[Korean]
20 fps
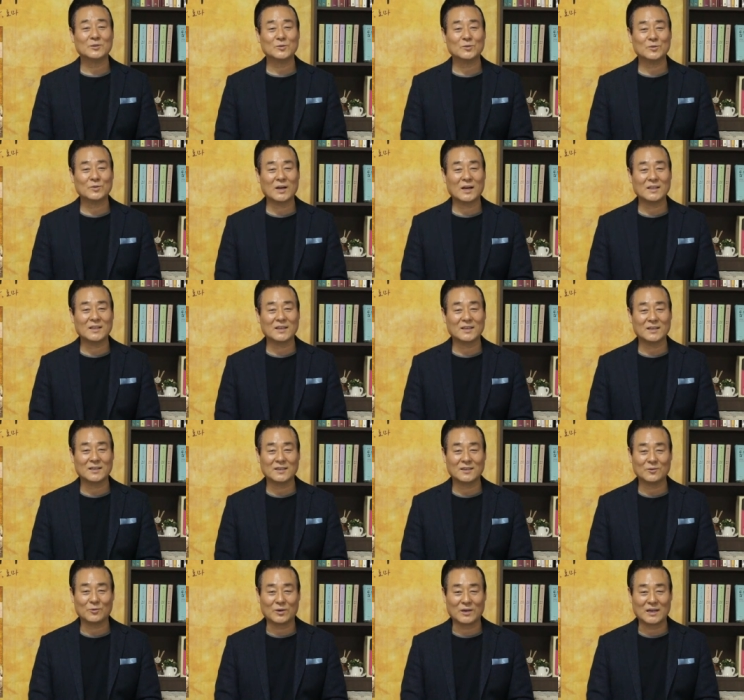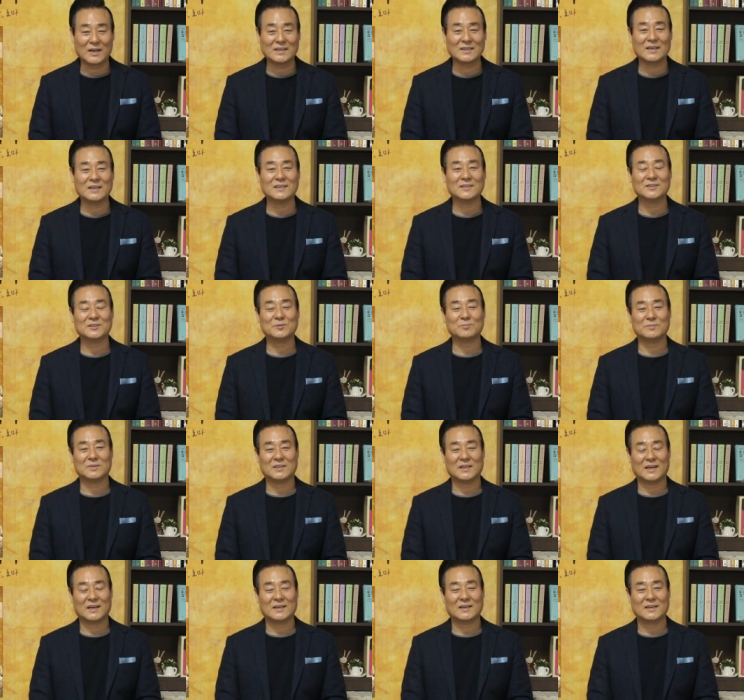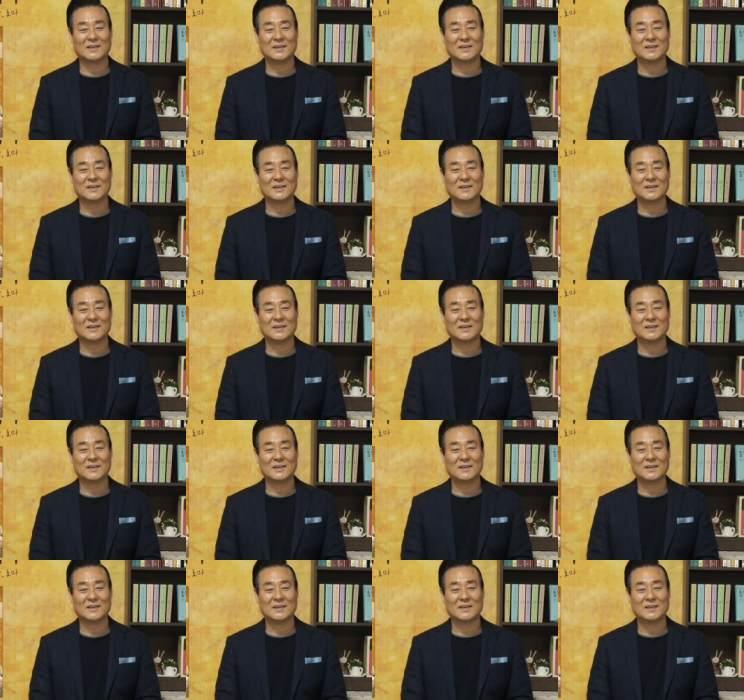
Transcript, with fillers: 추가되기를 원한다는 것입니다.